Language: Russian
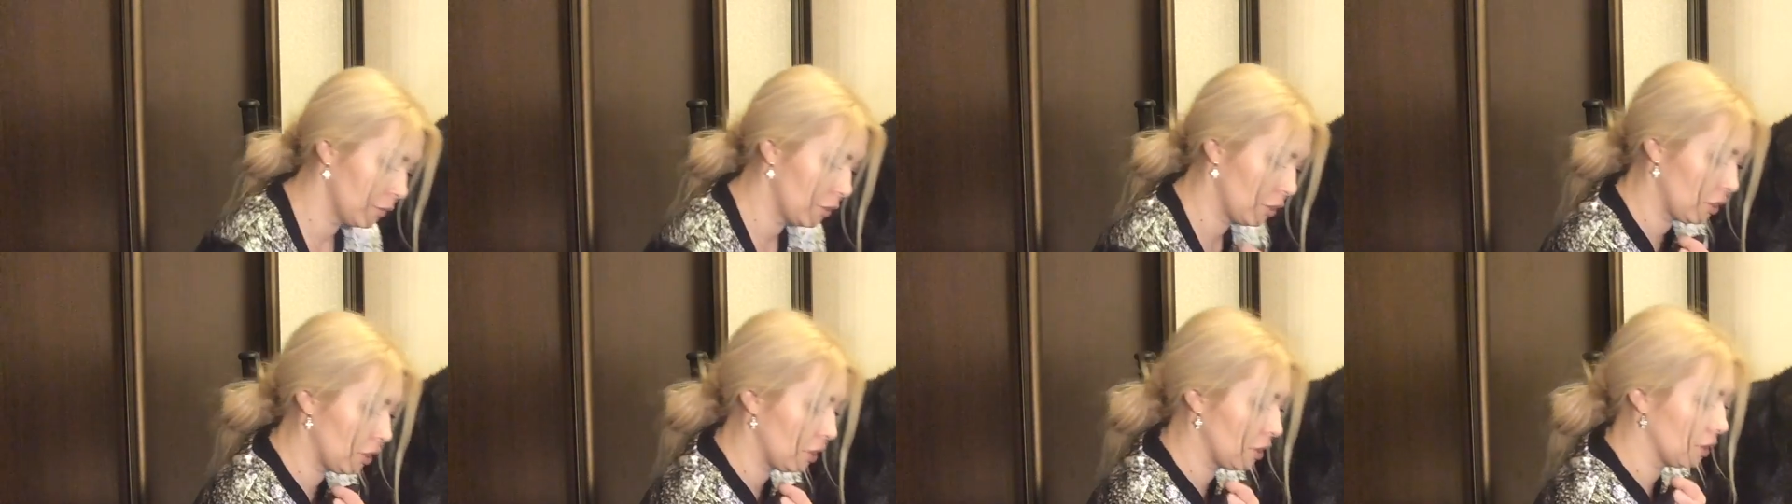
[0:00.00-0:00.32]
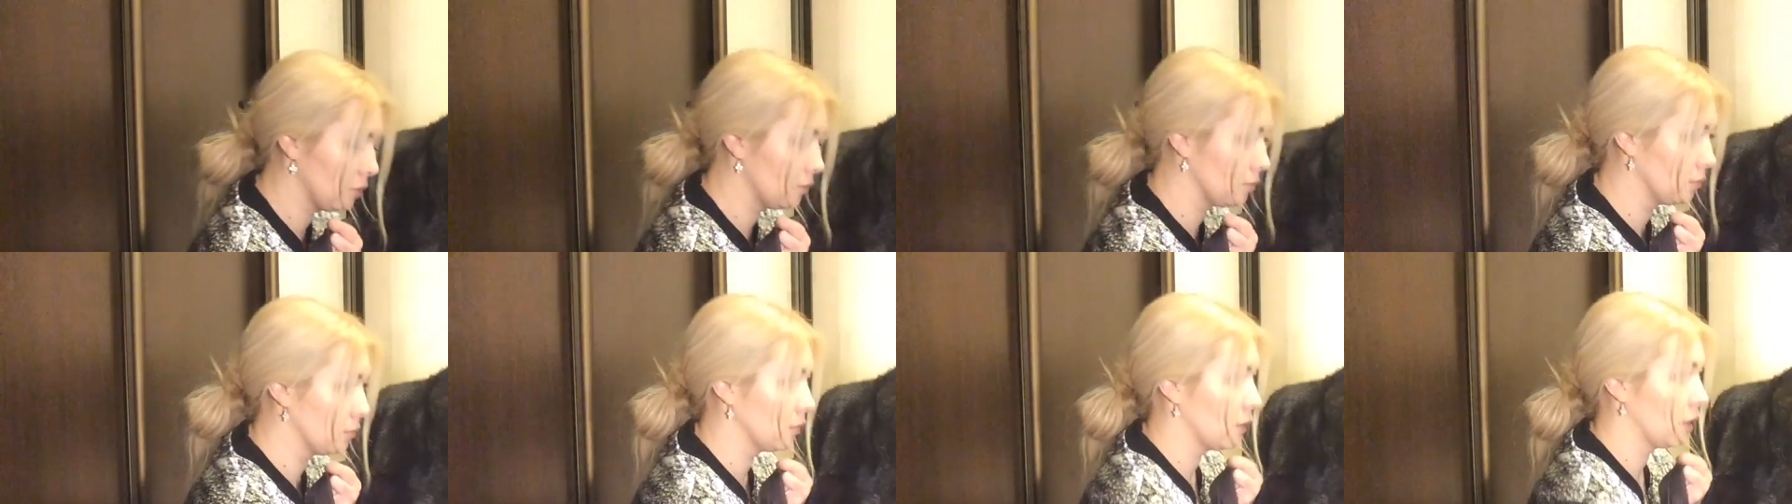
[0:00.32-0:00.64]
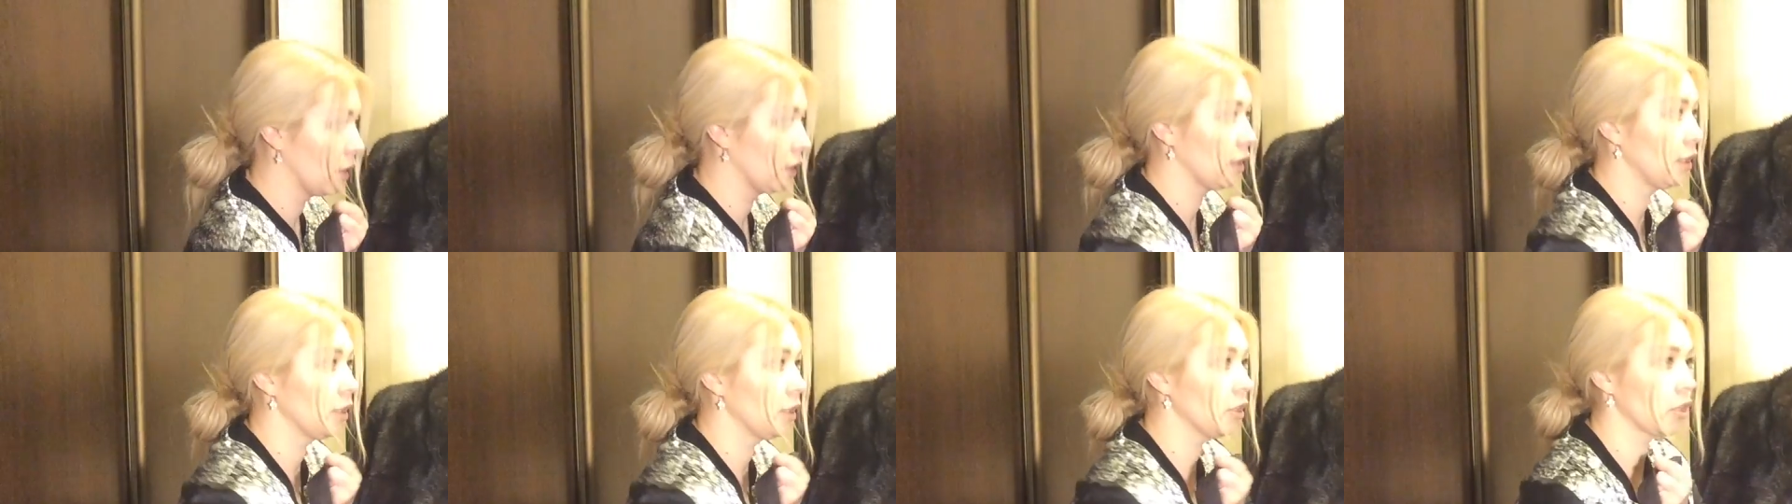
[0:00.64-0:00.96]
чем
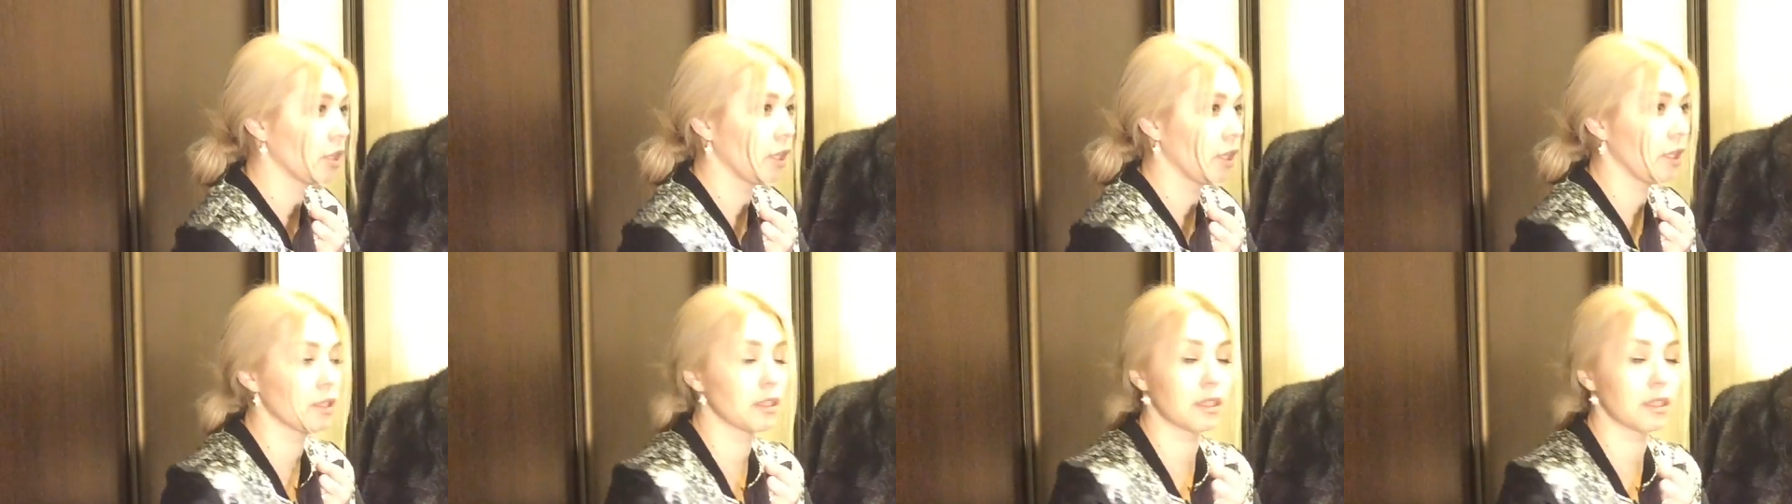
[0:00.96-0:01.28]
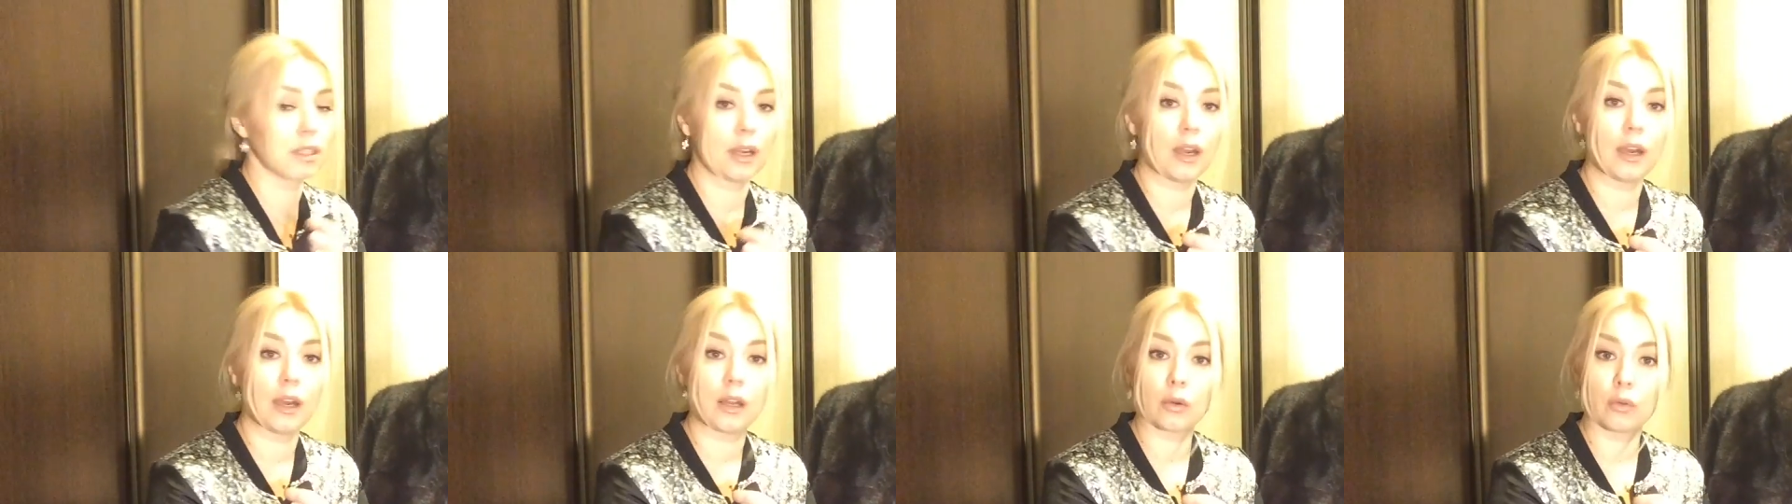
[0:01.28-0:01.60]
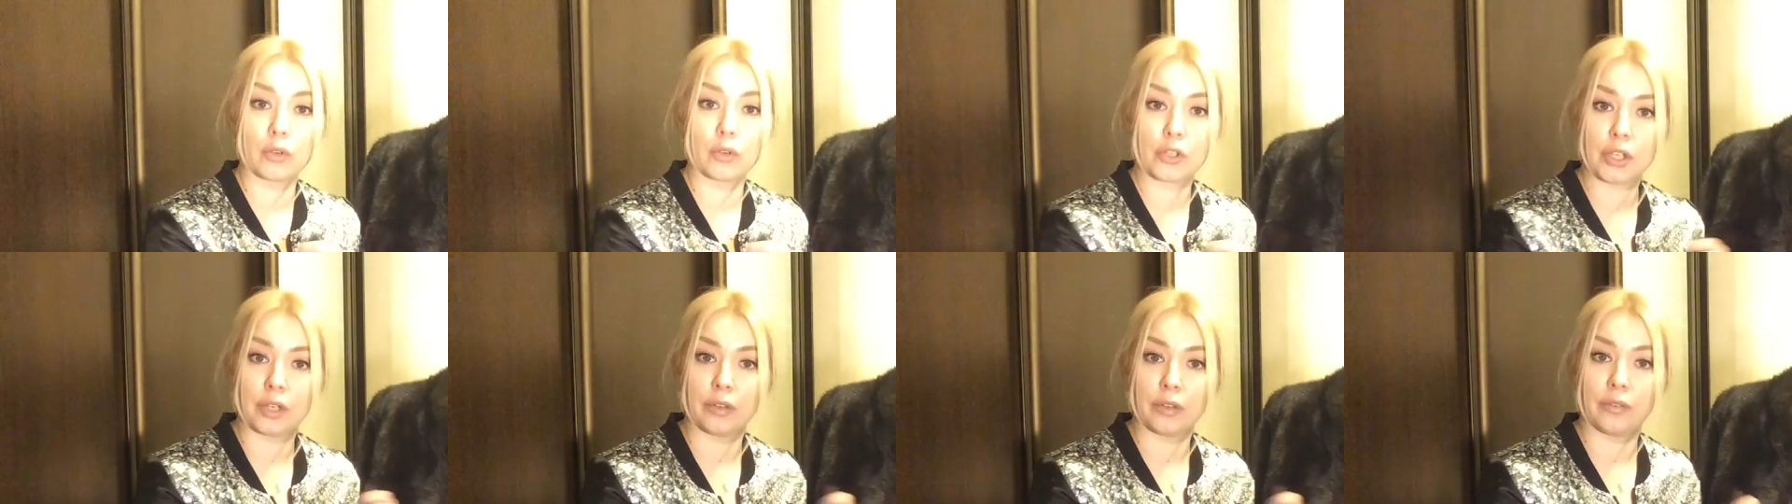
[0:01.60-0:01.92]
отличается
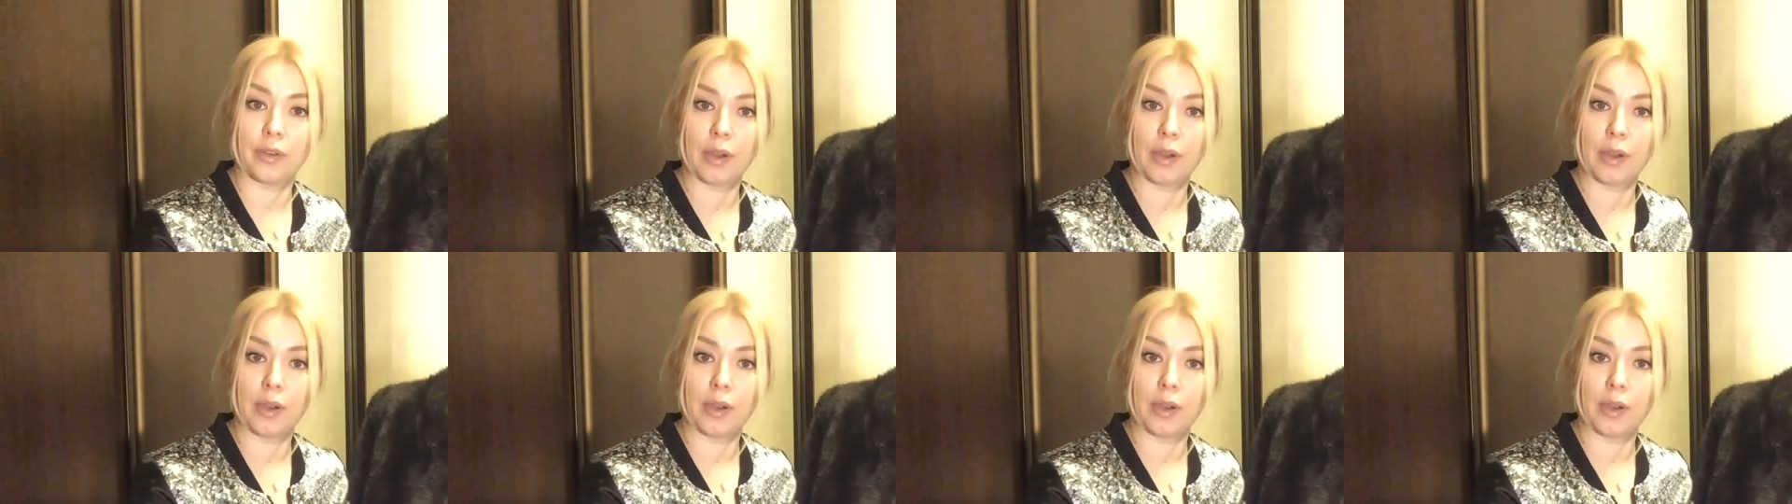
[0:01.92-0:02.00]
хорошая